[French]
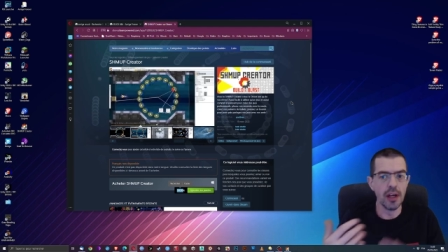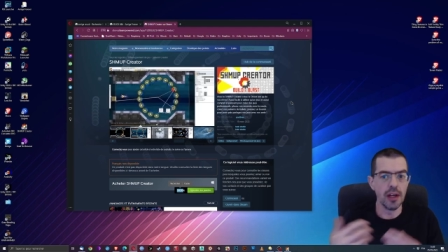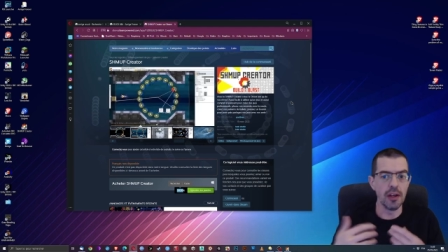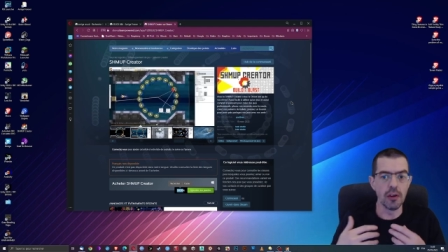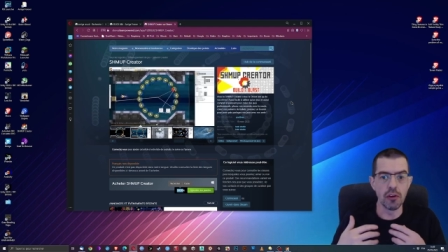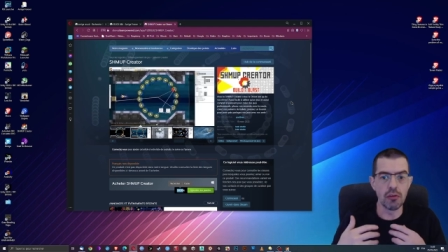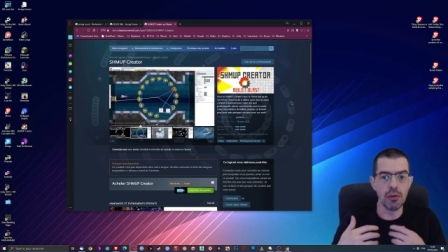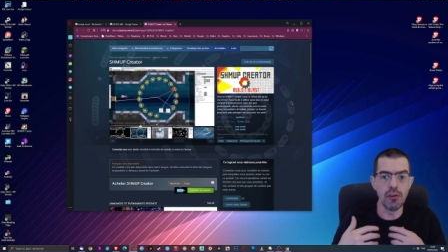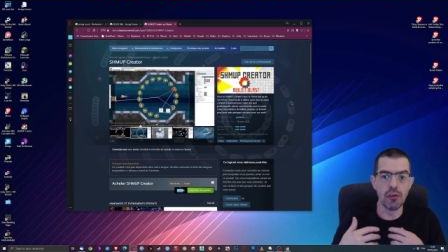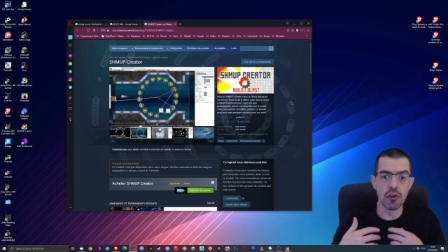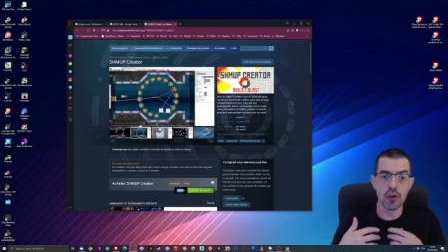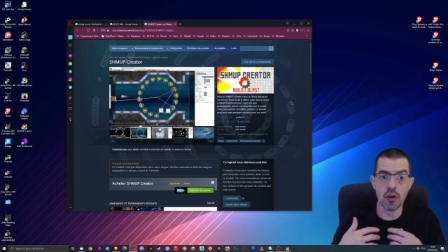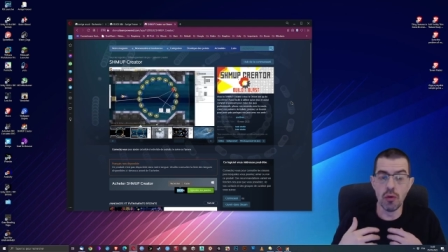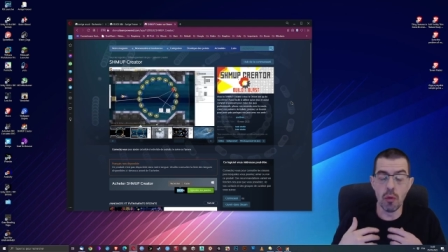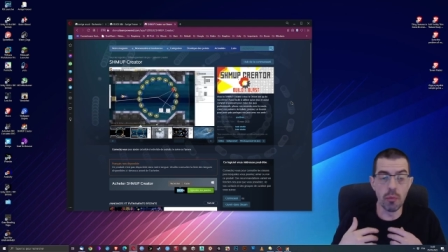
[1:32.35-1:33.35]
et ensuite, ce
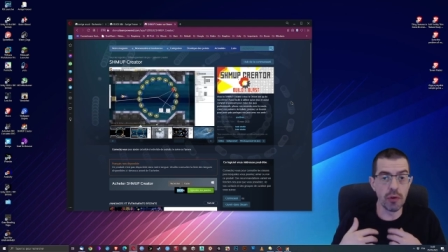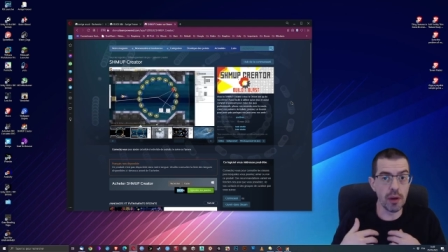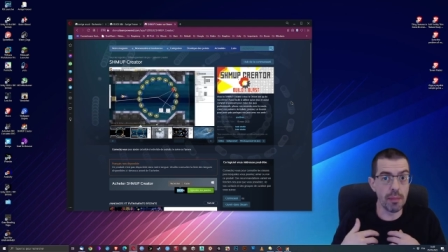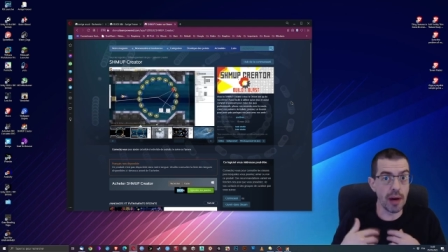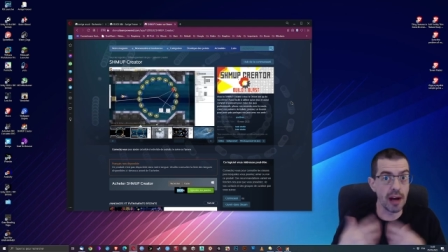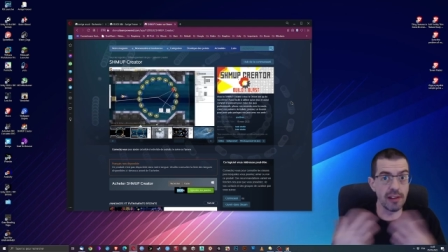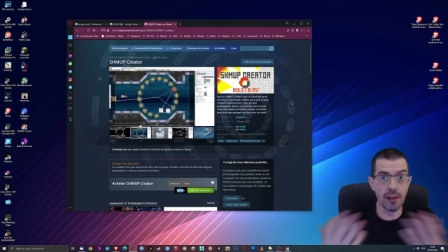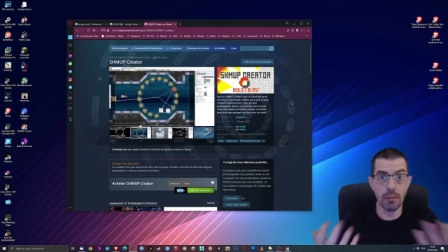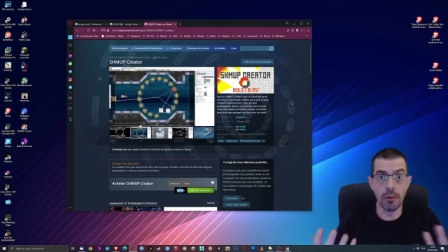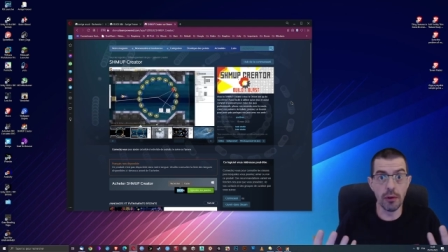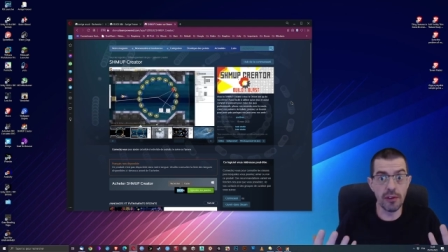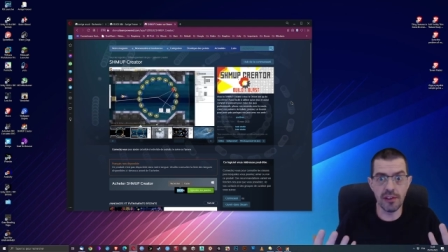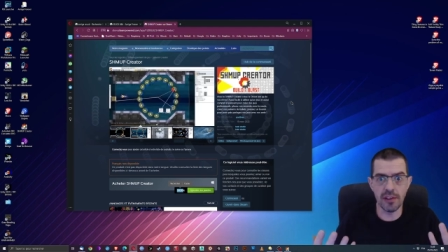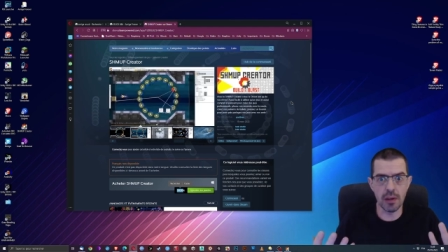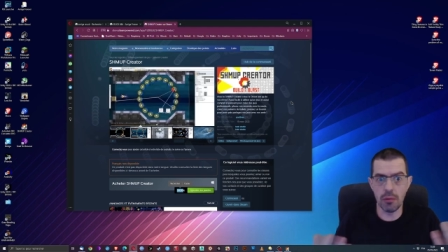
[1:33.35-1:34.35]
jeu, vous pouvez par exemple le
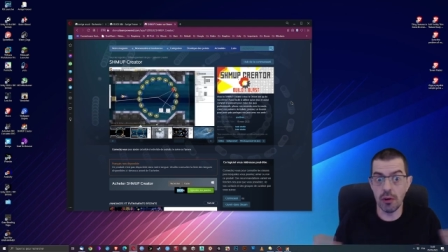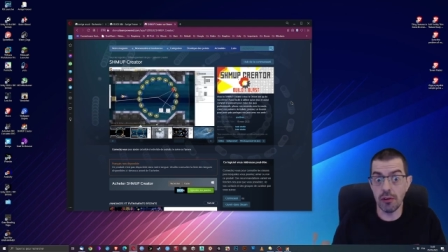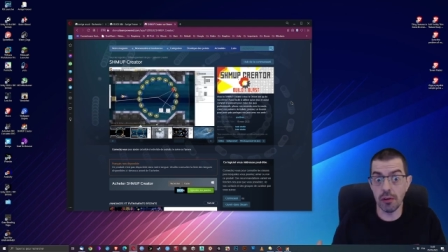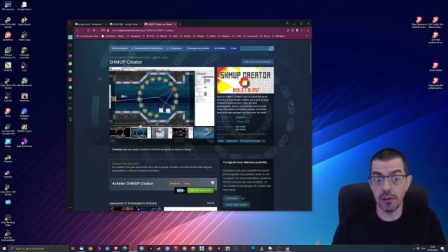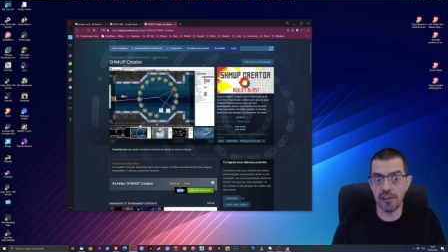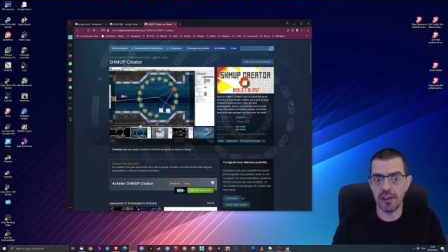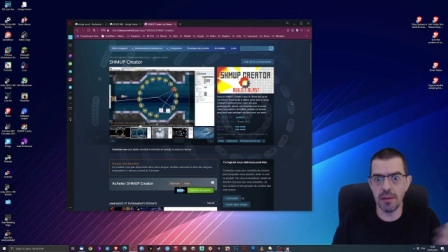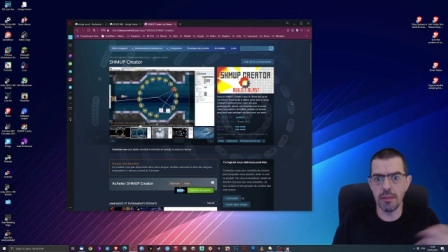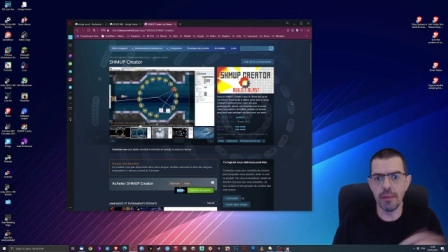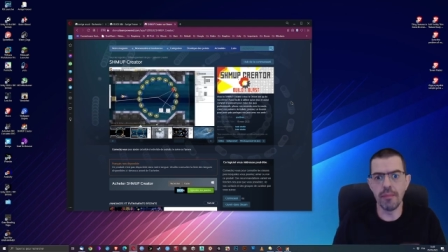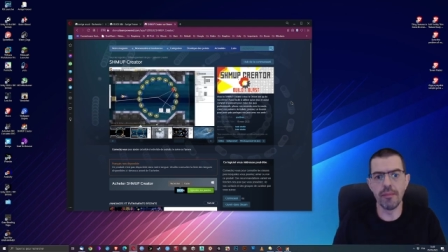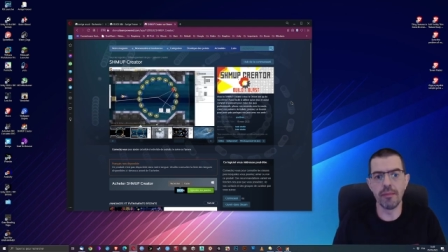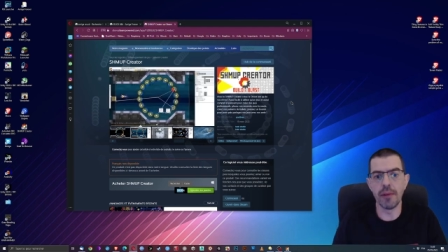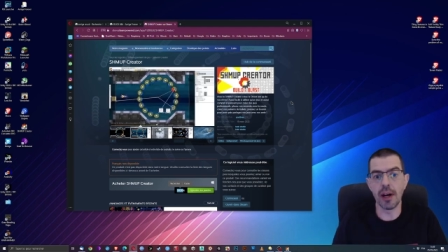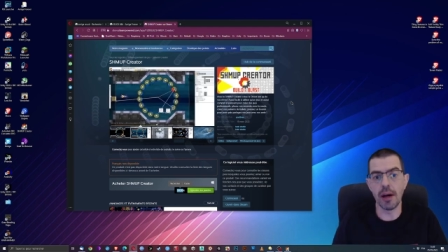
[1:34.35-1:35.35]
distribuer sur Steam.
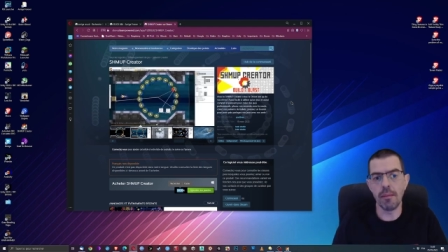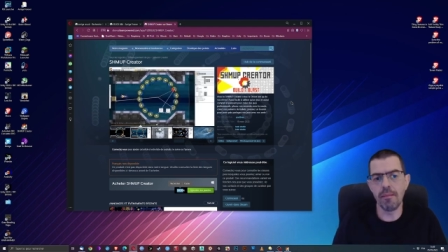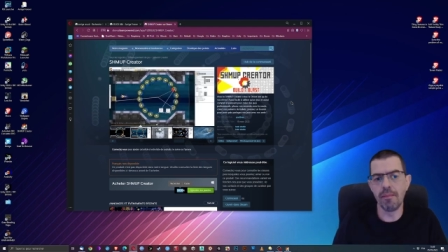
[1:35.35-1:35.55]
Voilà.